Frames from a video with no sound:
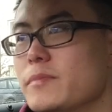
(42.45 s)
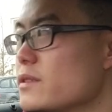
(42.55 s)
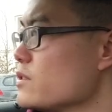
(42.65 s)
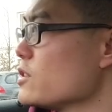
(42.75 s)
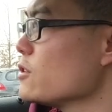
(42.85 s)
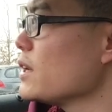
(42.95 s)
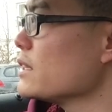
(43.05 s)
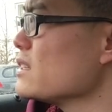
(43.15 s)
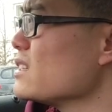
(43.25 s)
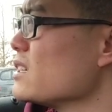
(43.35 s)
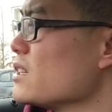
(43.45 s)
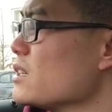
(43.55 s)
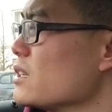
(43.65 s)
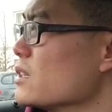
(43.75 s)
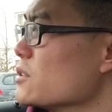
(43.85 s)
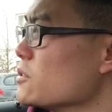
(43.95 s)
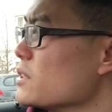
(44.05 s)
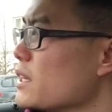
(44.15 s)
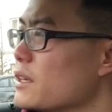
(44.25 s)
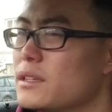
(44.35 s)
因为这个话题和
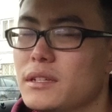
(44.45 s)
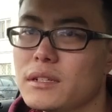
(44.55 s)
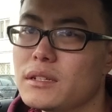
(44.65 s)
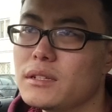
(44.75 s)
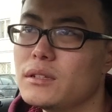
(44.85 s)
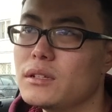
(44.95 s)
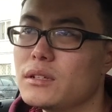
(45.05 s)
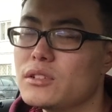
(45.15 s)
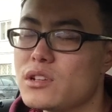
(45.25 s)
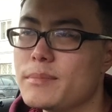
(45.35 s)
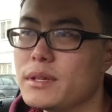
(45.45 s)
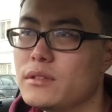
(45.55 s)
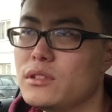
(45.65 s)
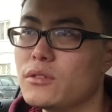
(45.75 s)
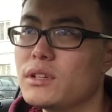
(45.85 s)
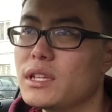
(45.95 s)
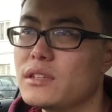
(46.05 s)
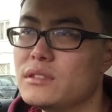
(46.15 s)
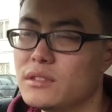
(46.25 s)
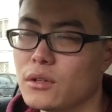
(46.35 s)
昨天的视频有一
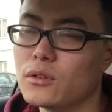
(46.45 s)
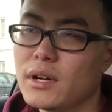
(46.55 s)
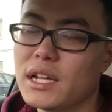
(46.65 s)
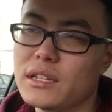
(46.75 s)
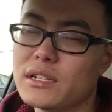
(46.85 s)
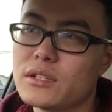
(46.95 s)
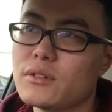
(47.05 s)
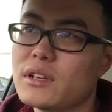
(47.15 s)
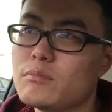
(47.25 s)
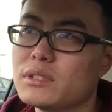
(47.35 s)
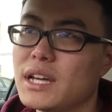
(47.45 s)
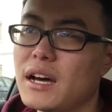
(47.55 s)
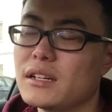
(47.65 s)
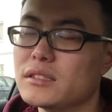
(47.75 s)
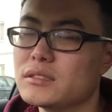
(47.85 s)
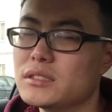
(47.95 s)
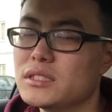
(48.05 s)
点小的关联，但是关联不大哈。